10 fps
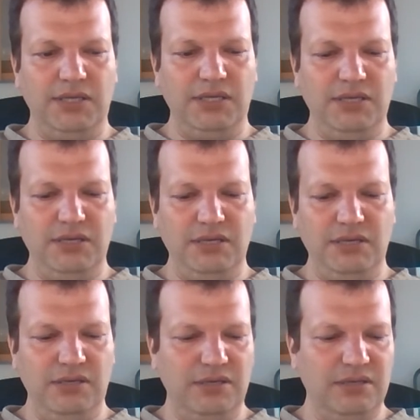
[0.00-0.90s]

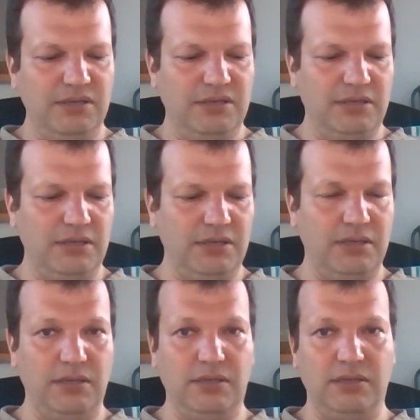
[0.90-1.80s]
И
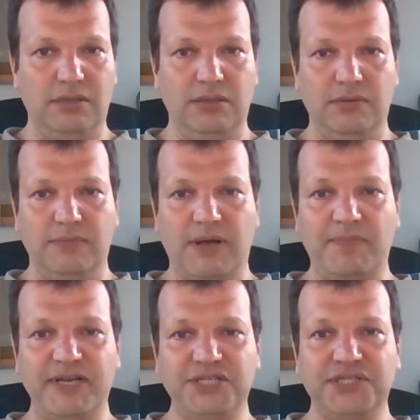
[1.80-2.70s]
а,
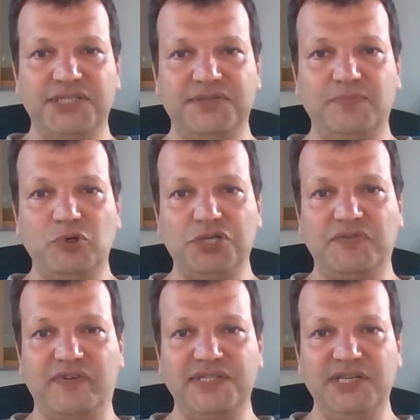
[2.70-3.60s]
опять же может
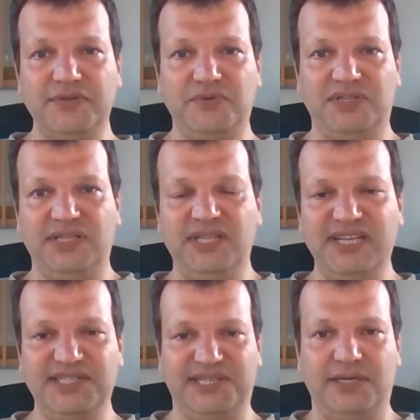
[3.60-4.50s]
возникнуть
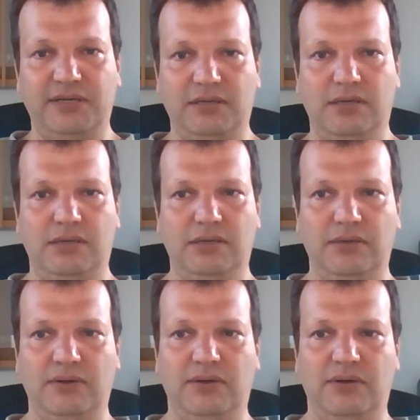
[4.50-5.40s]
тенденция а,
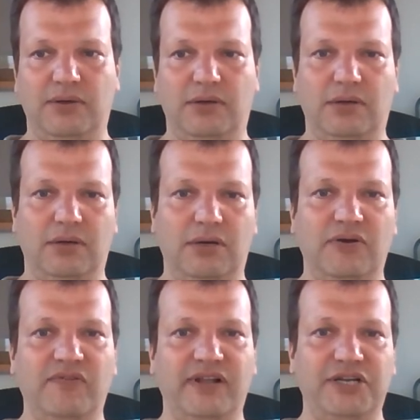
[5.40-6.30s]

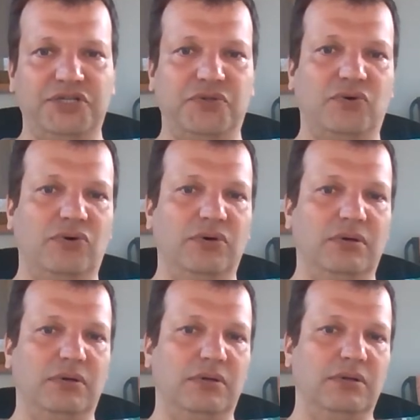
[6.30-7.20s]
говорить, что
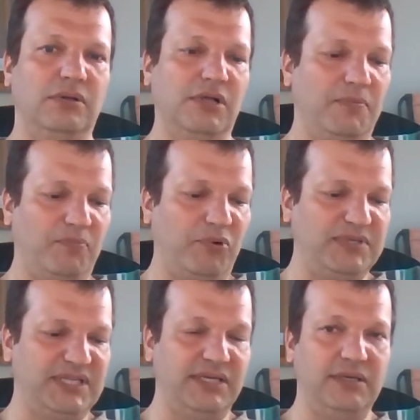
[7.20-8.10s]
а,
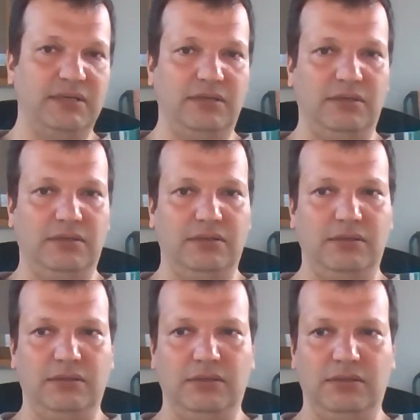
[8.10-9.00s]
после,
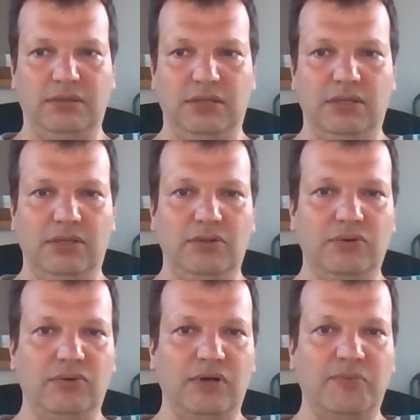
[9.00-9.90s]

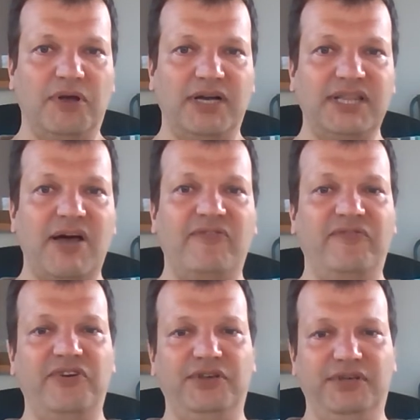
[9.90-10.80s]
ну, как бы, когда
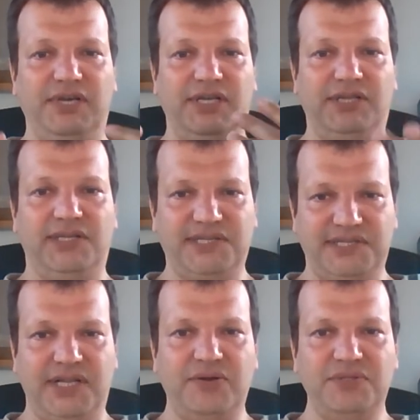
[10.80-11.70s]
вы это
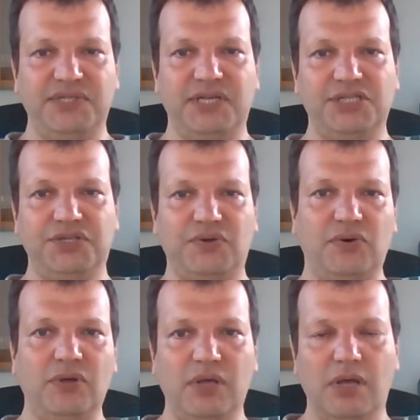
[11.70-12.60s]
осознаете, да, что